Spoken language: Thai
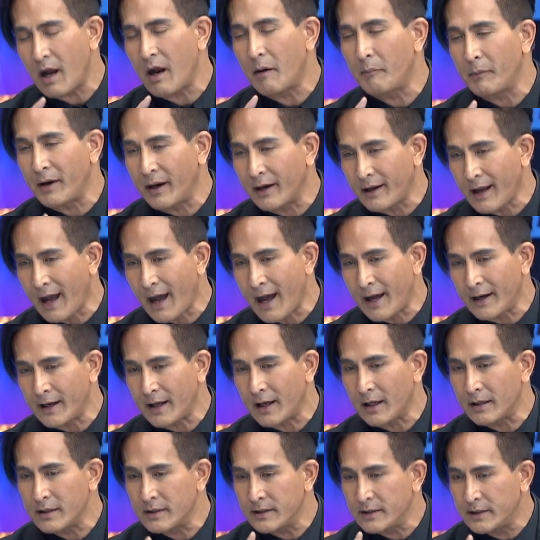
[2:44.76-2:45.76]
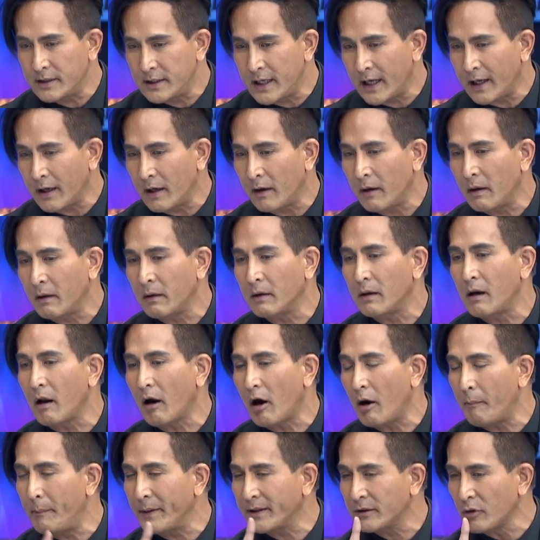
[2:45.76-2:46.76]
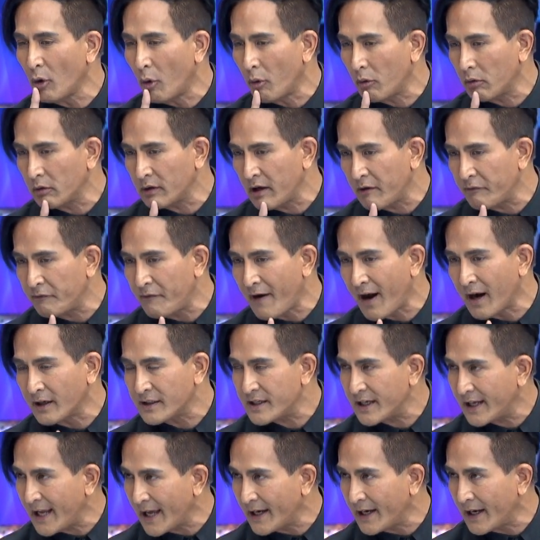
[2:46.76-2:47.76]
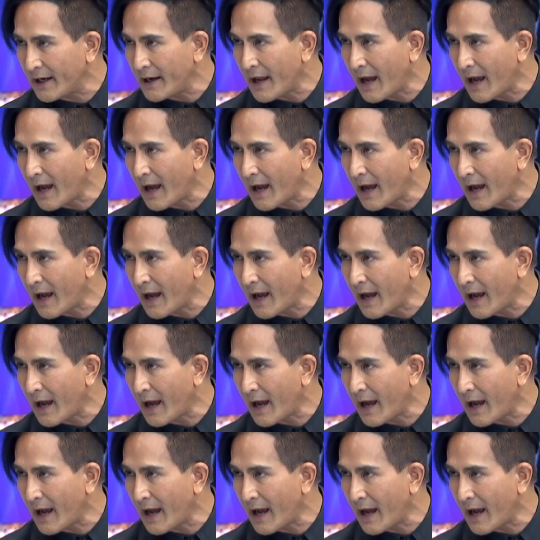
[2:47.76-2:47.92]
อเมริกาเนี่ยยิงแล้วก็ไปตกในฝั่งที่แคนา